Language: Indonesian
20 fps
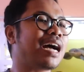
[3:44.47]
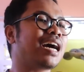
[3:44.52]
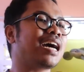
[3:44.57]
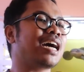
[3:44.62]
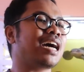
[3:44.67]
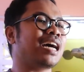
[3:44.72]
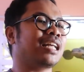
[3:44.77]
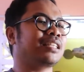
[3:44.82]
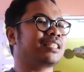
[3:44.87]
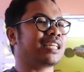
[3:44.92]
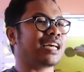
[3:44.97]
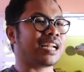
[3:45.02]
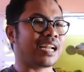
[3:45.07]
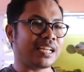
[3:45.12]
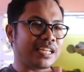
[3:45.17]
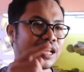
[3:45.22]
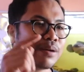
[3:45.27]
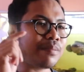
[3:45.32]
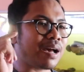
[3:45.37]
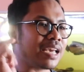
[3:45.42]
banget,
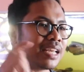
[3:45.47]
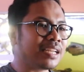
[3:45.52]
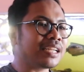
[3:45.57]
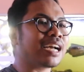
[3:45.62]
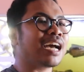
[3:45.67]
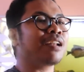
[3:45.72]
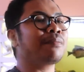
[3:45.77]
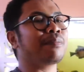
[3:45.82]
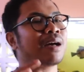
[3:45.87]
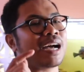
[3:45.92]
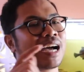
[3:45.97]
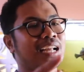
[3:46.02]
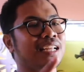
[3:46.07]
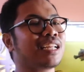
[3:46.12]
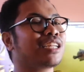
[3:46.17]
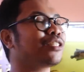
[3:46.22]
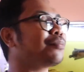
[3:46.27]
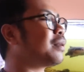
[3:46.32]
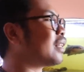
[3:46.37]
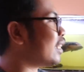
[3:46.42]
caranya mainkan
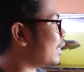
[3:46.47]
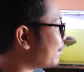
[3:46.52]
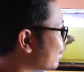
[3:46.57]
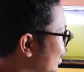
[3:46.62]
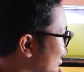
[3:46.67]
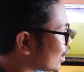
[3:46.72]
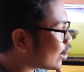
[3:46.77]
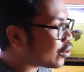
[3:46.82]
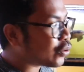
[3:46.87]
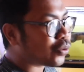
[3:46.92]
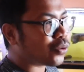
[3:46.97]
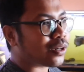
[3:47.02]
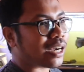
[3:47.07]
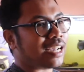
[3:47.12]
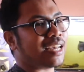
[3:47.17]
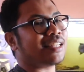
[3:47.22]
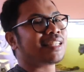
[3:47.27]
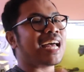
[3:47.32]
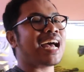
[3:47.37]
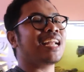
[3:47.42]
pakannya seperti begitu, kayak